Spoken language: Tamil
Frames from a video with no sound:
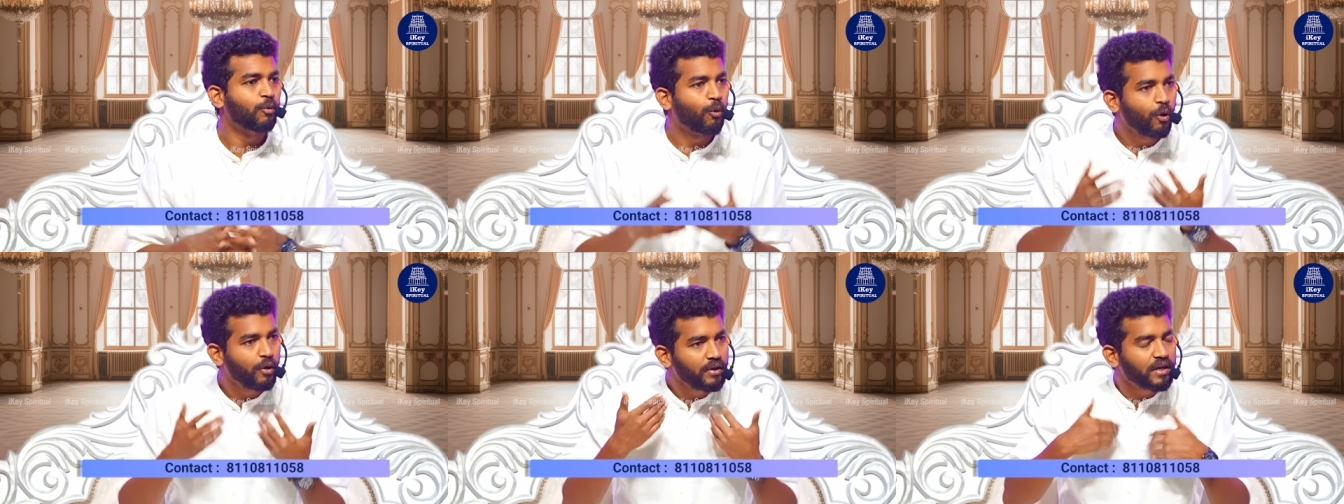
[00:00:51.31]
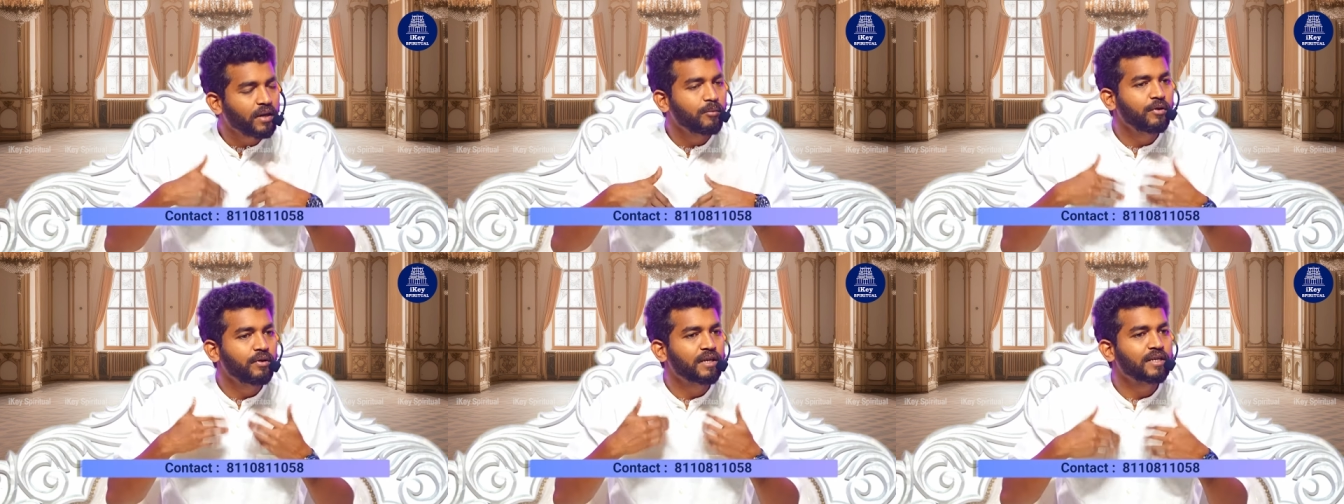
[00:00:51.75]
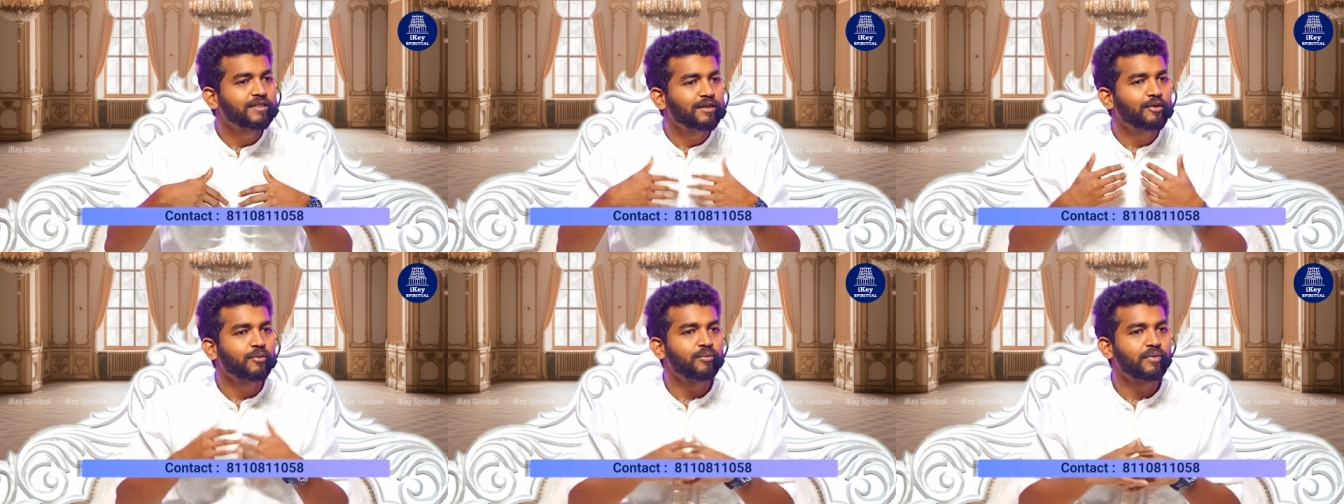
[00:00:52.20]
ஓன்
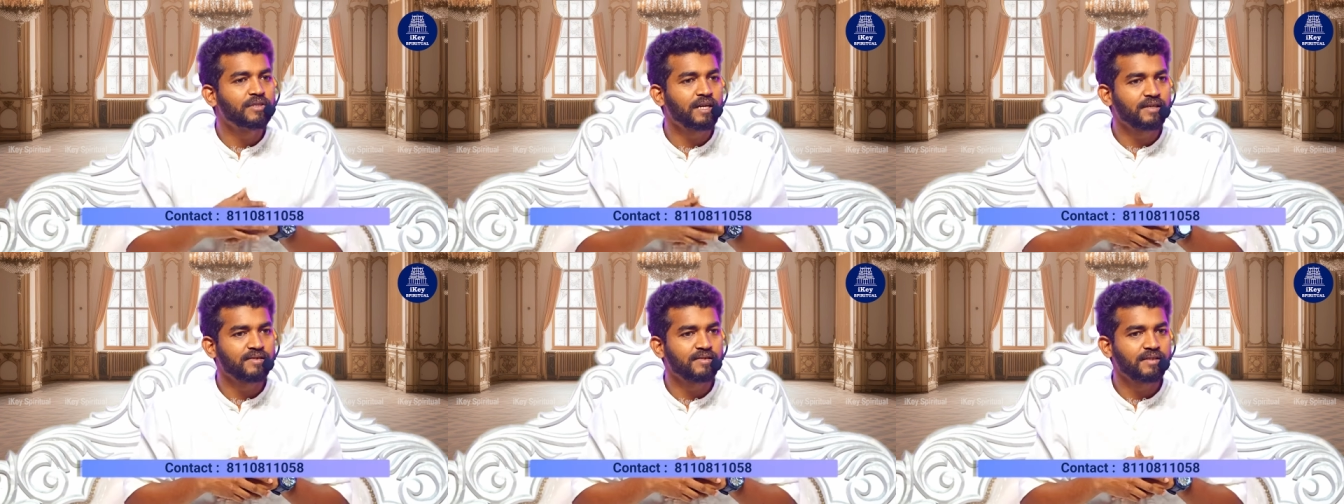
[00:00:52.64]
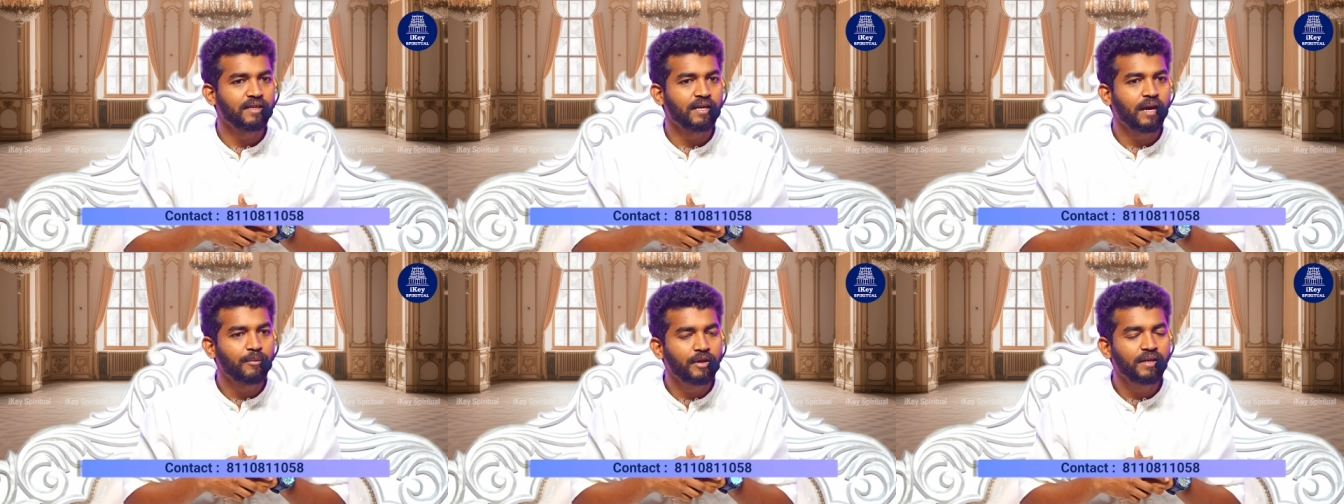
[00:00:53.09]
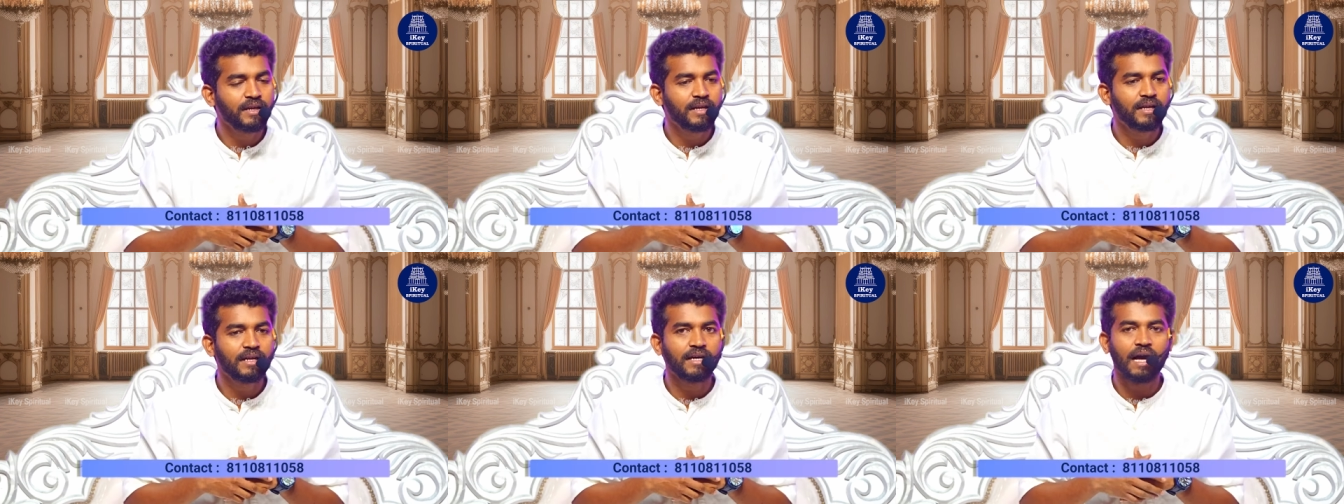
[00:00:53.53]
கம்யூனிகேஷன் ரொம்ப ஜாஸ்தி அப்படின்னா
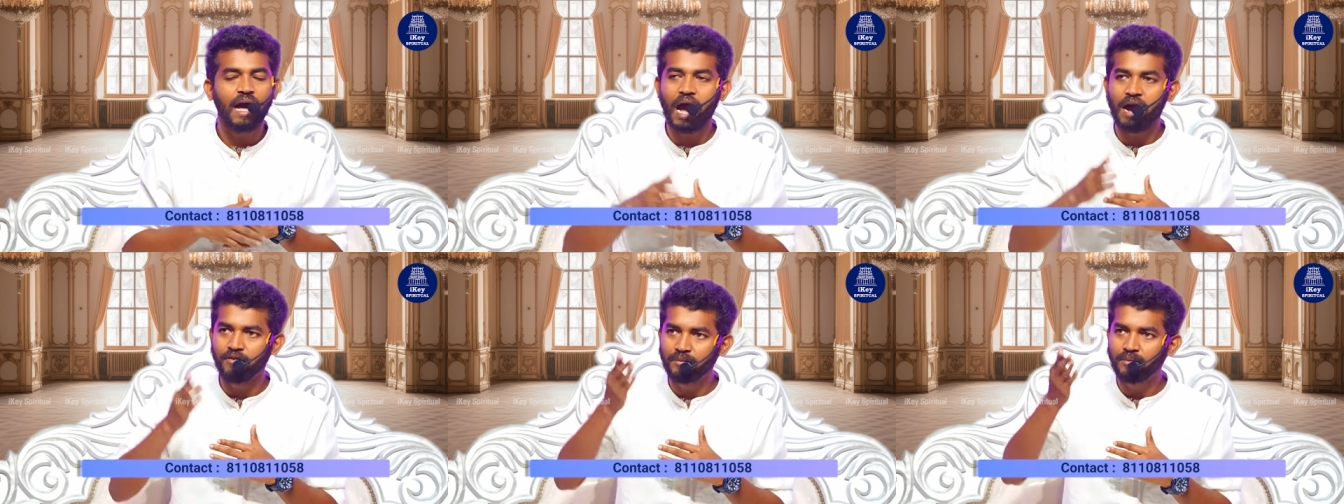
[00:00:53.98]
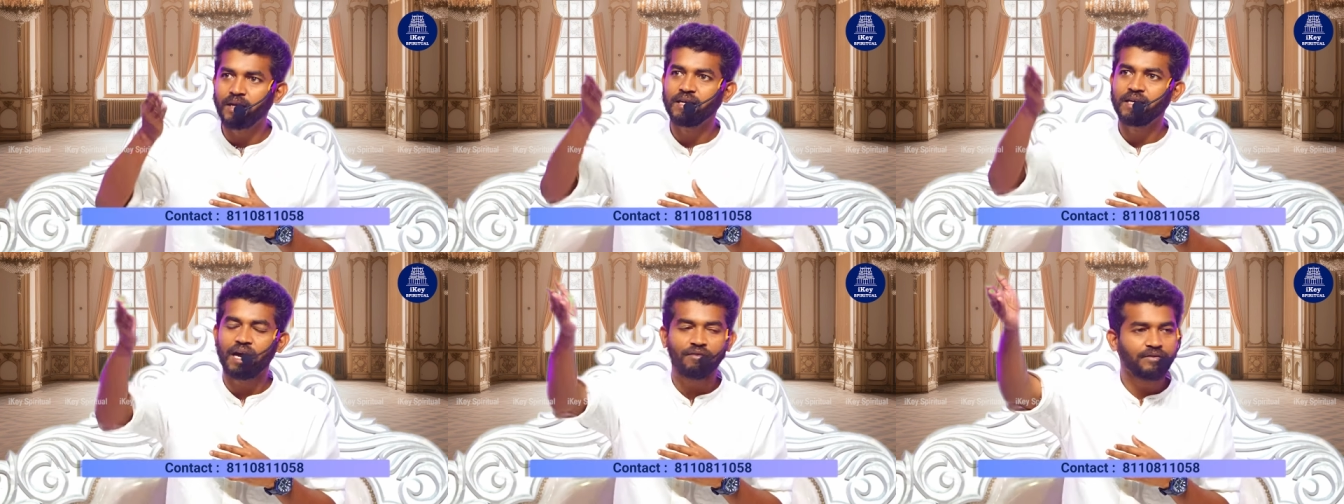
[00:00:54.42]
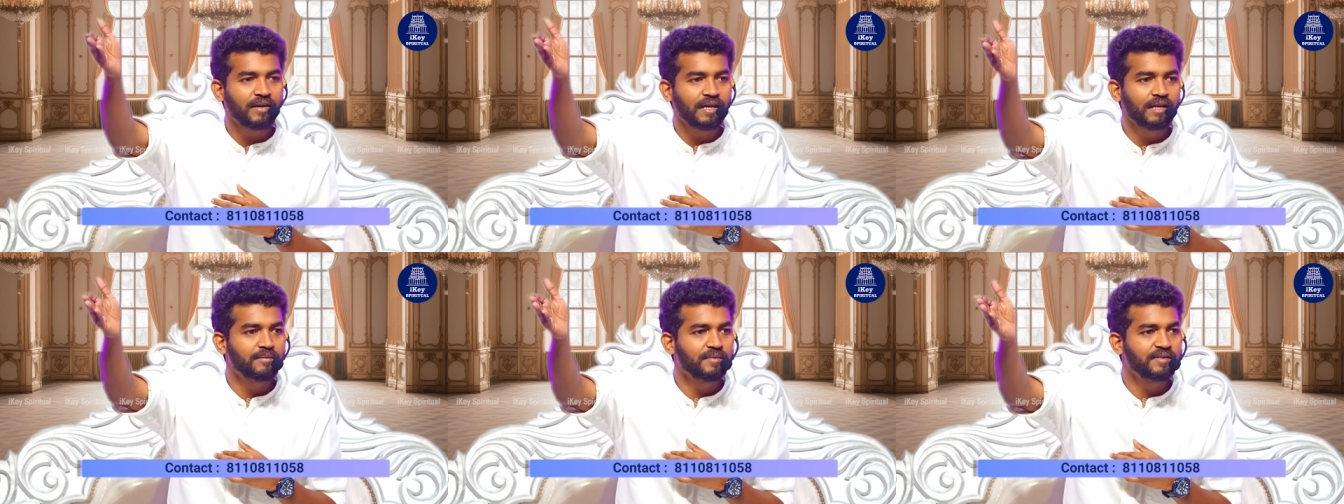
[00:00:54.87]
என்ன அவன் பாட்டுக்கு அவன்
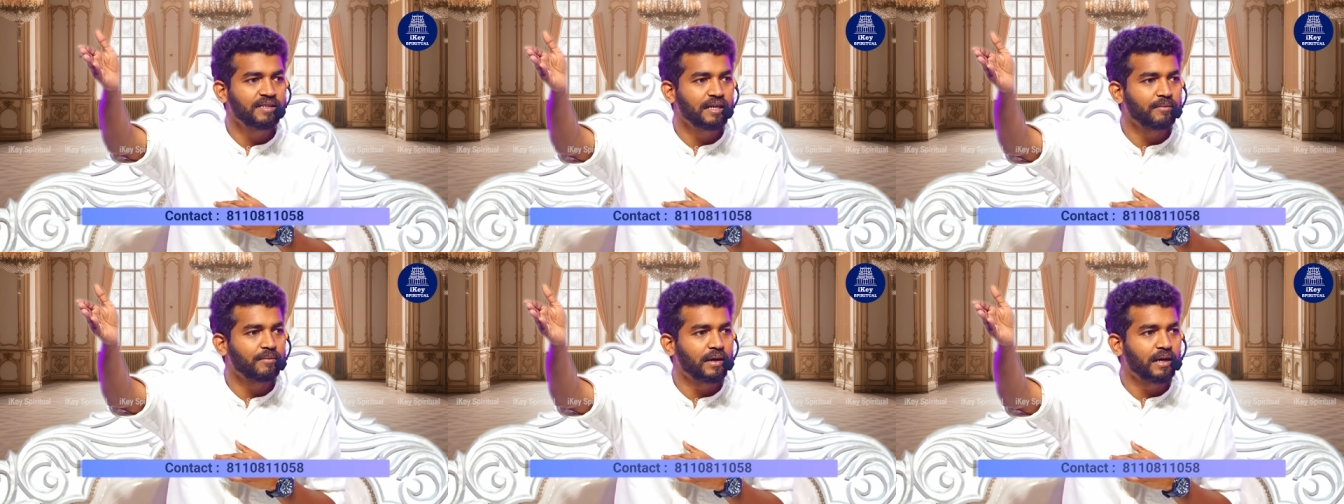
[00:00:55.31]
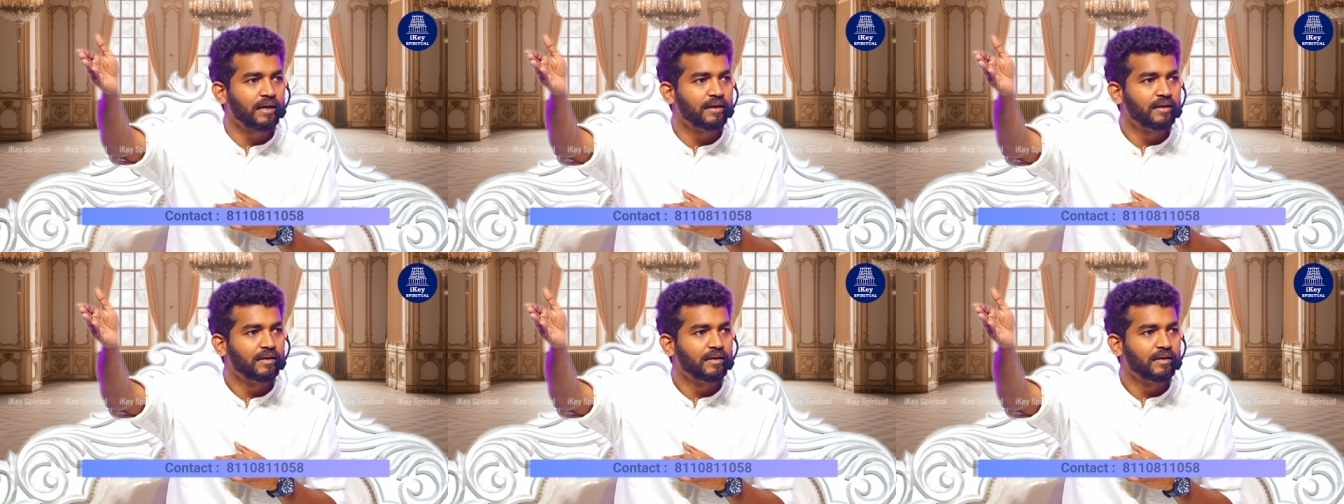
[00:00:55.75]
வேலையில பிஸியா இருப்பான்